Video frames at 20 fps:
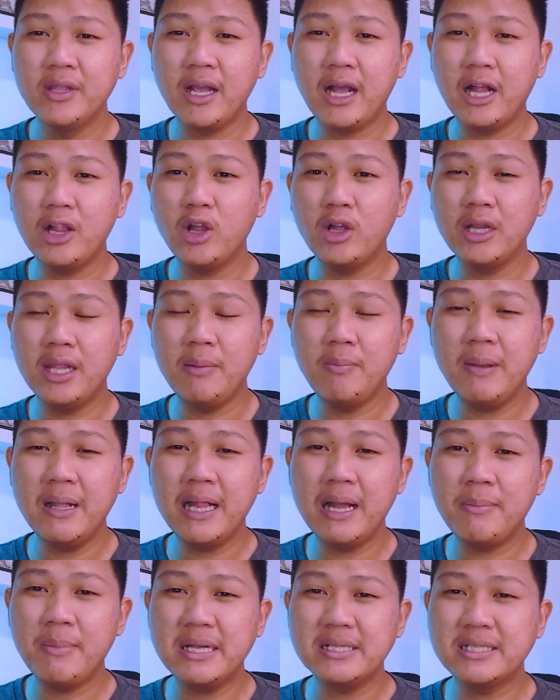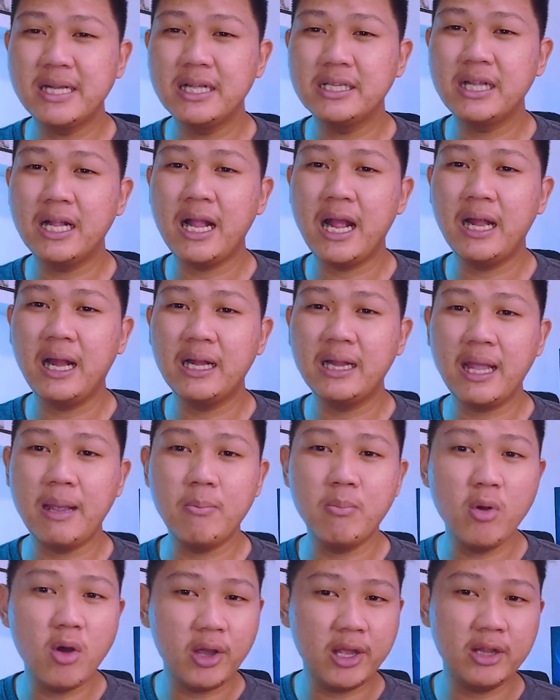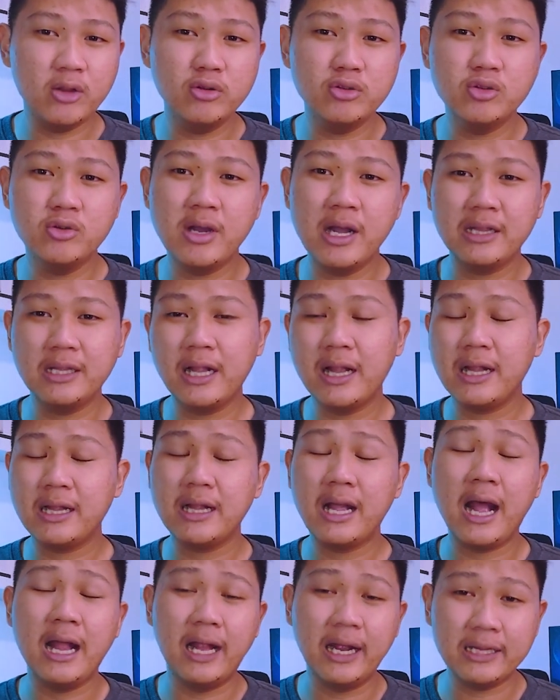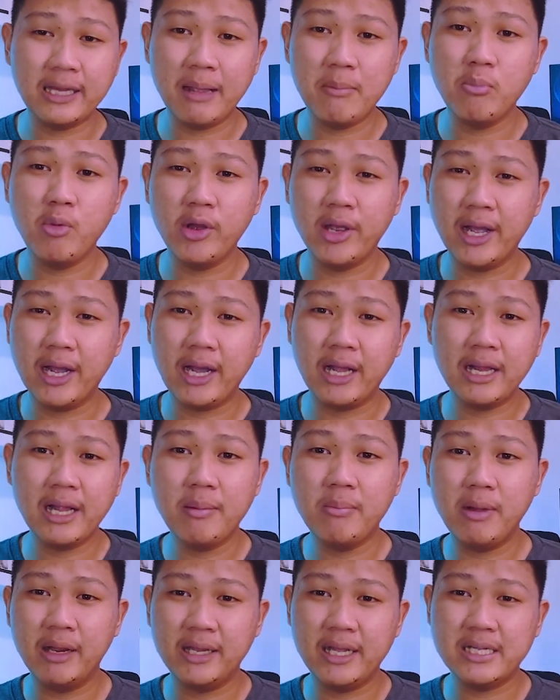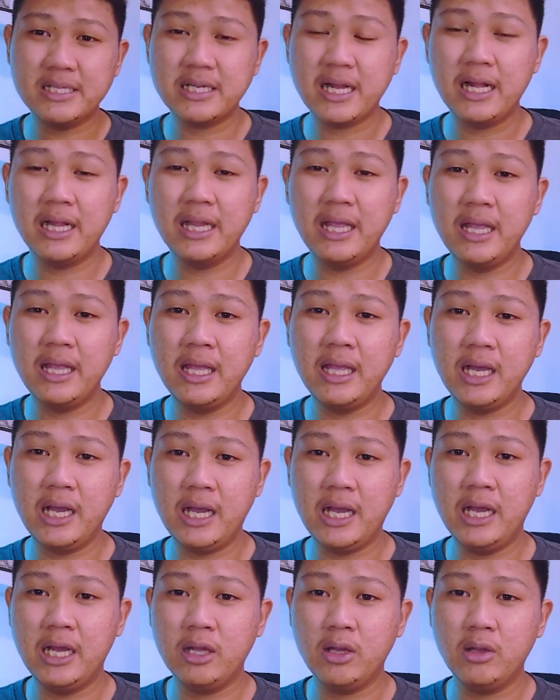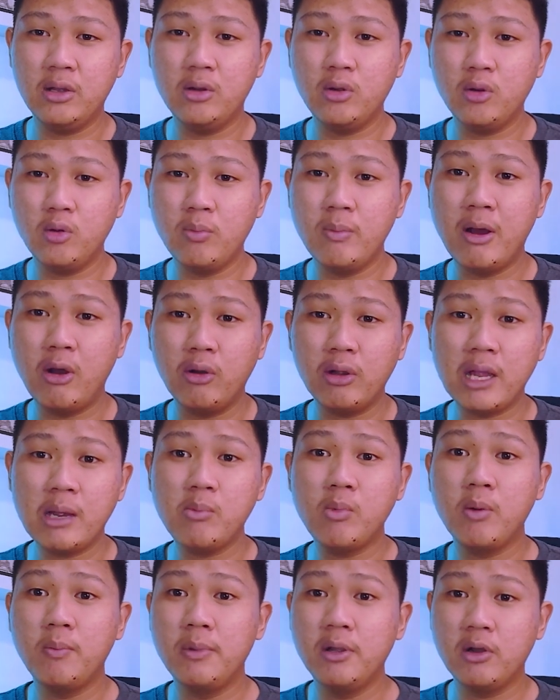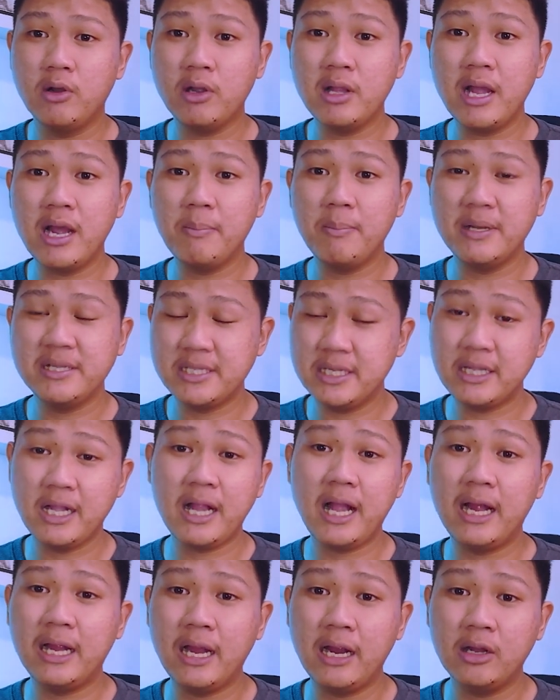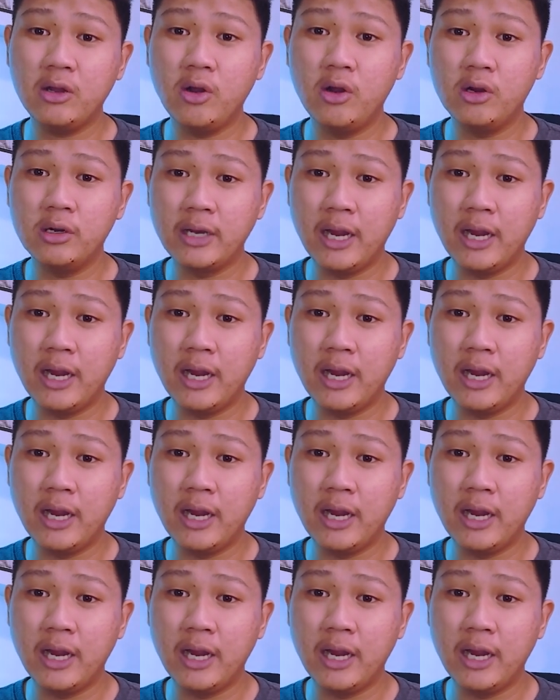Kalau dibilang masalah terhalang tembok itu juga terhalang tembok ya karena banyak sekali uh, rumah orang, mobil orang pasti terhalang dong.